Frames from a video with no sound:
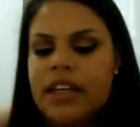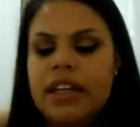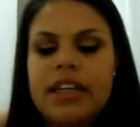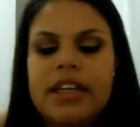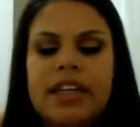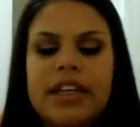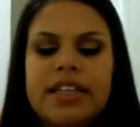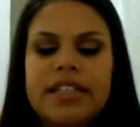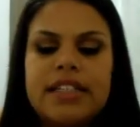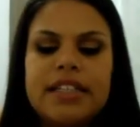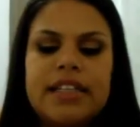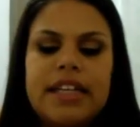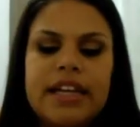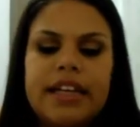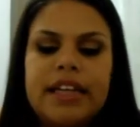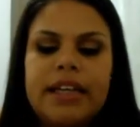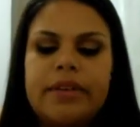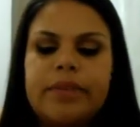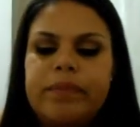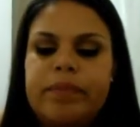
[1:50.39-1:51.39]
E esse
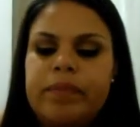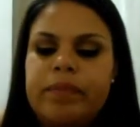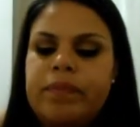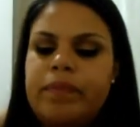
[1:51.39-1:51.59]
daqui